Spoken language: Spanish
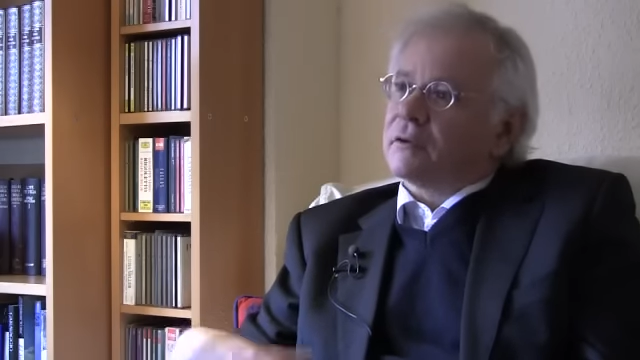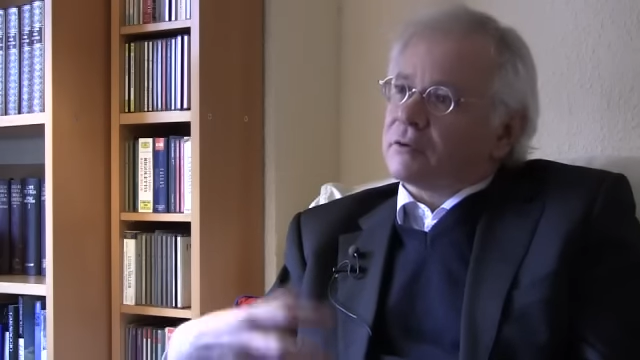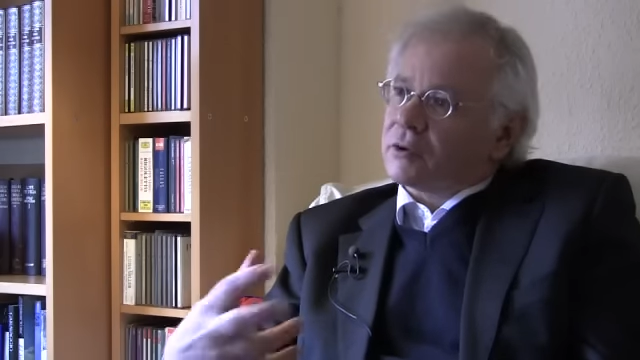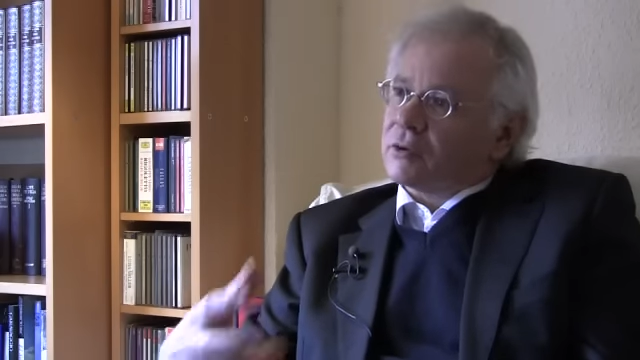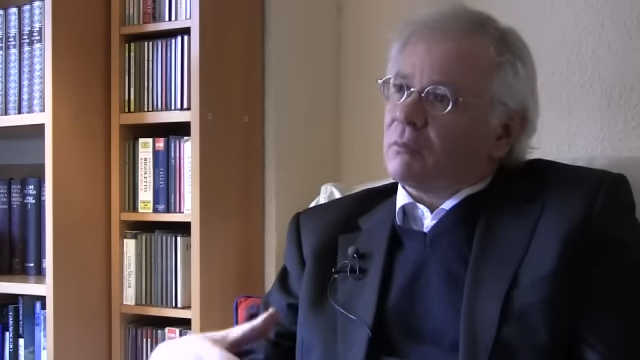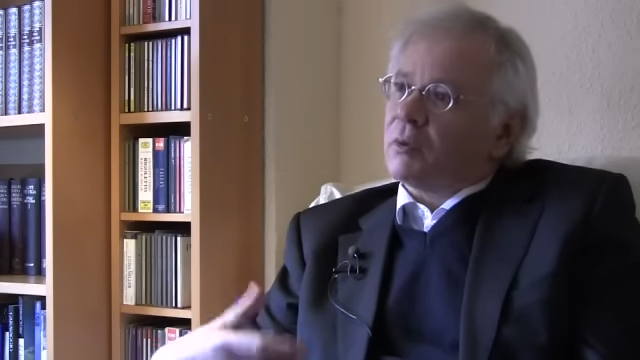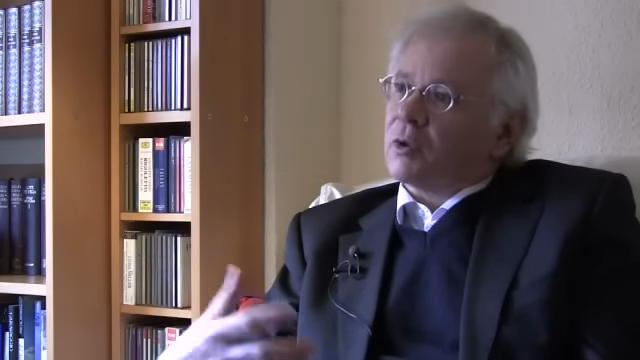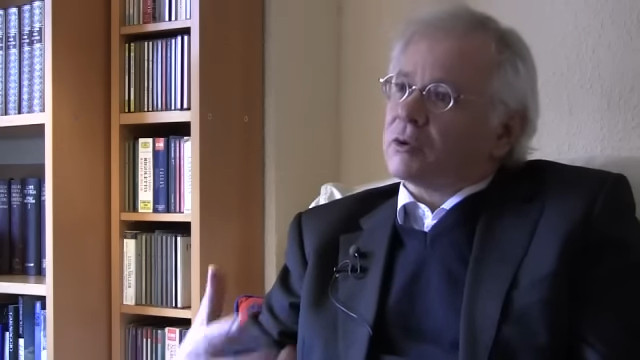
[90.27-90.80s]

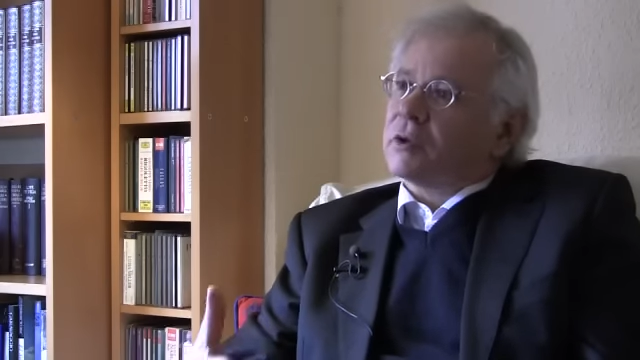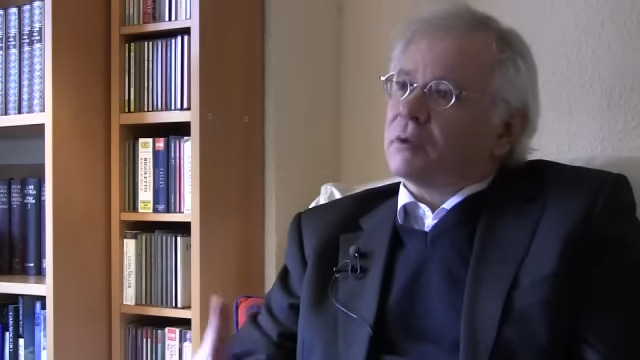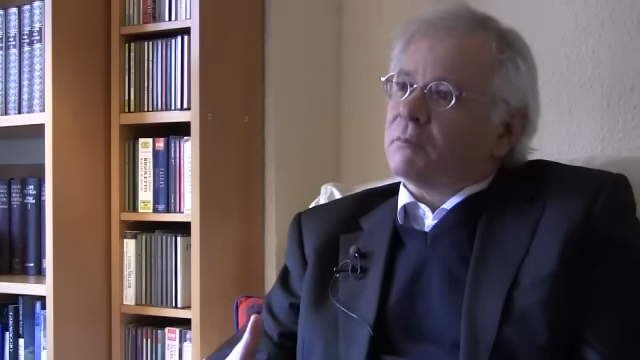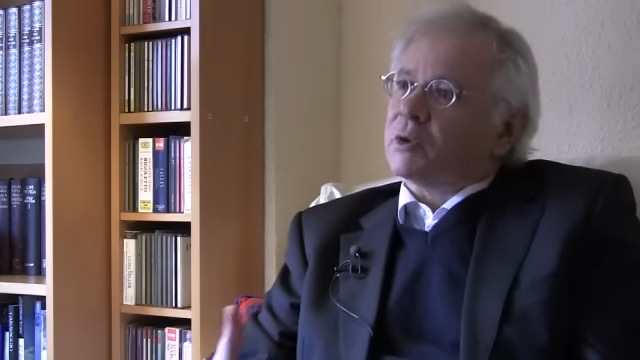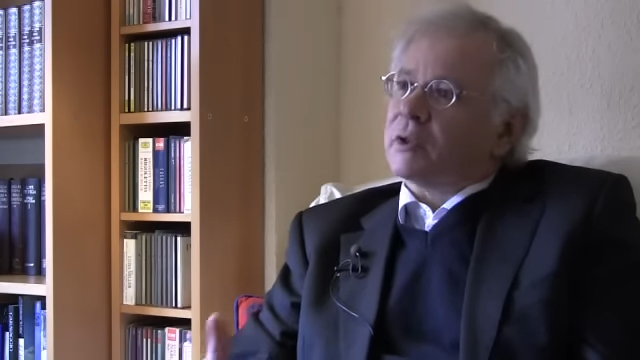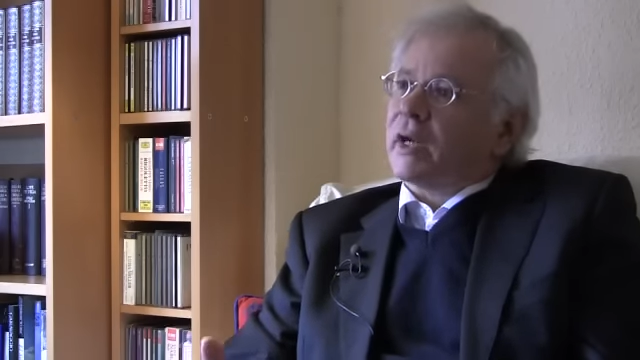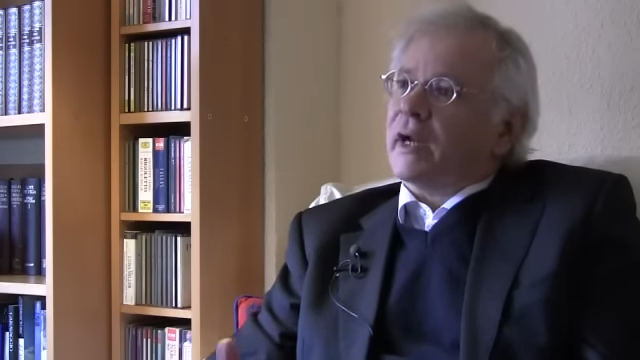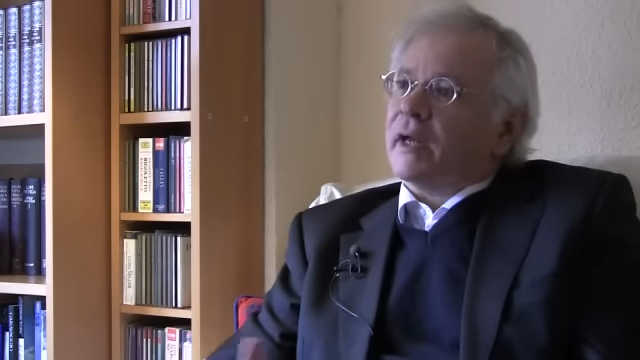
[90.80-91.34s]
Somos,
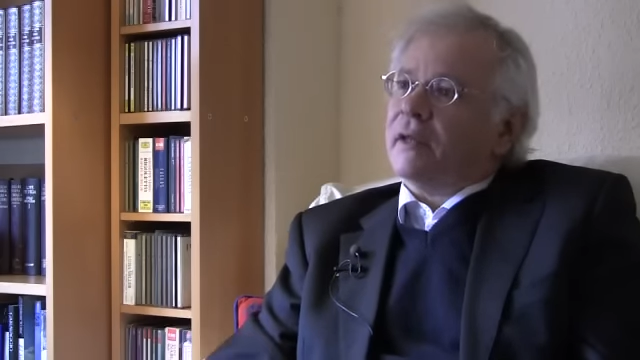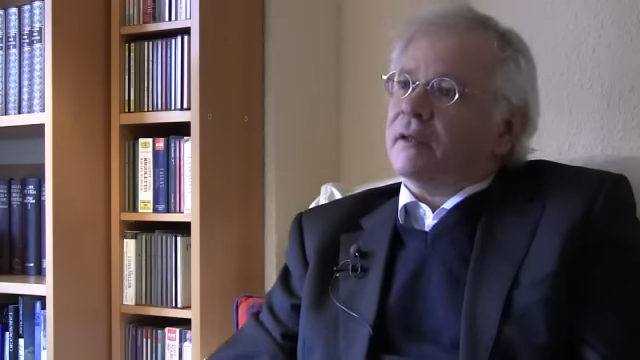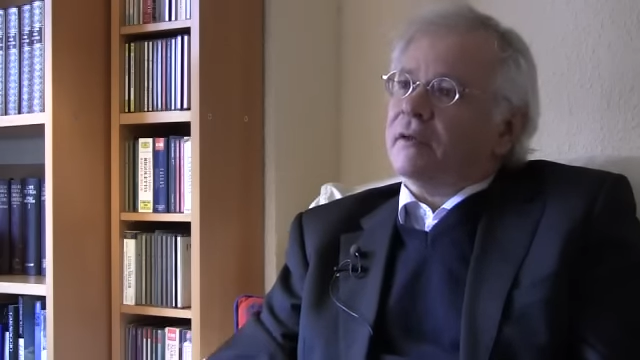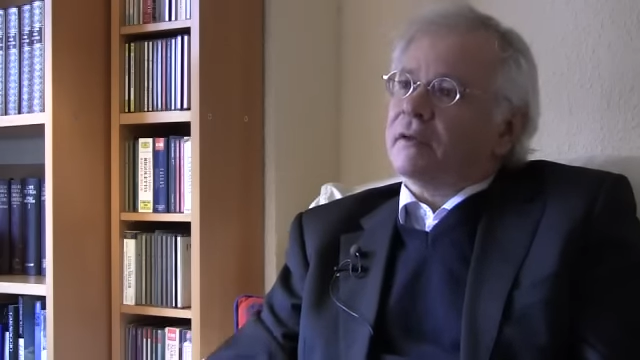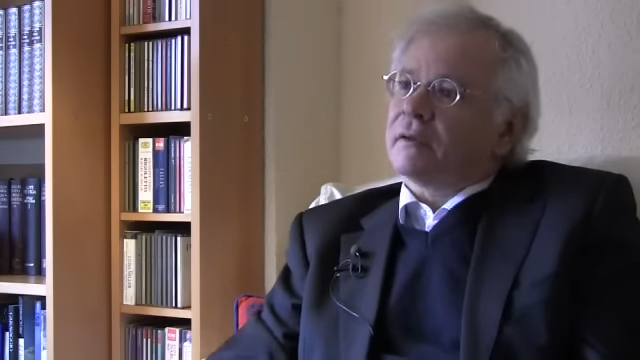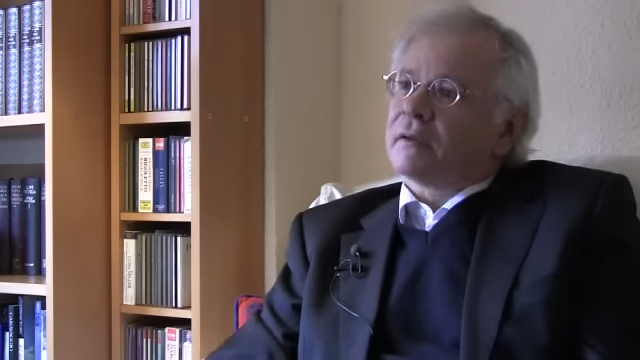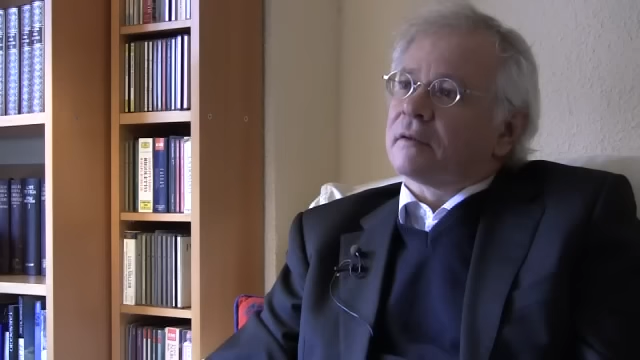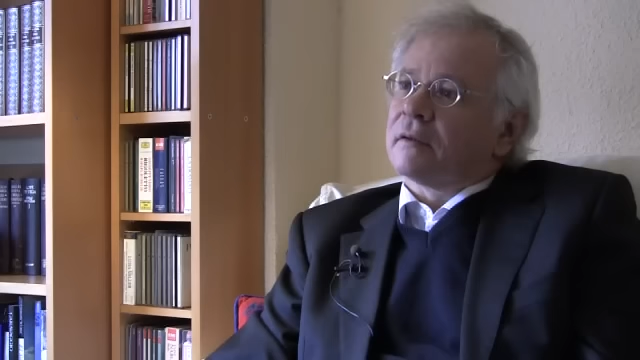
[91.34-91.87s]
hemos
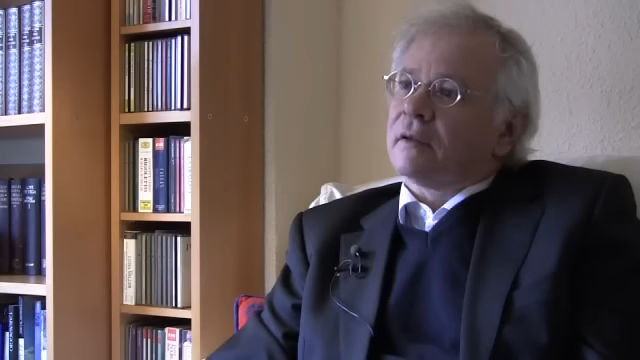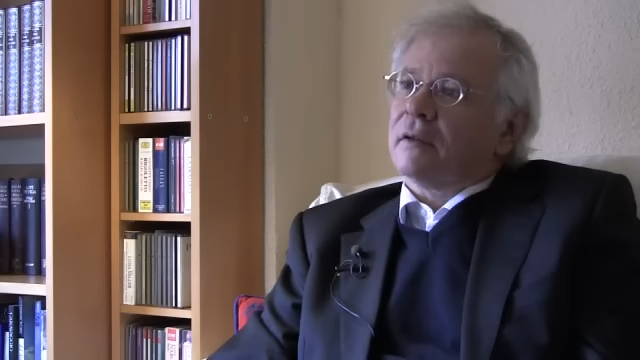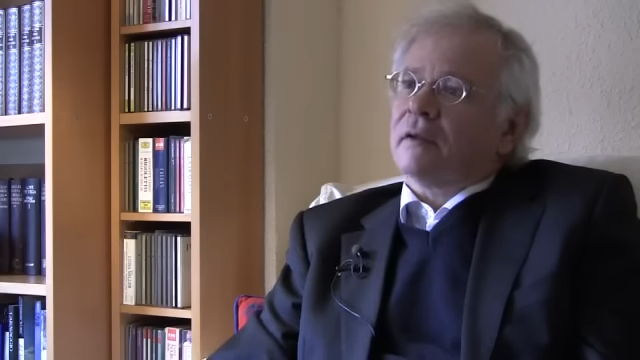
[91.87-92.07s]
decaído, ¿no?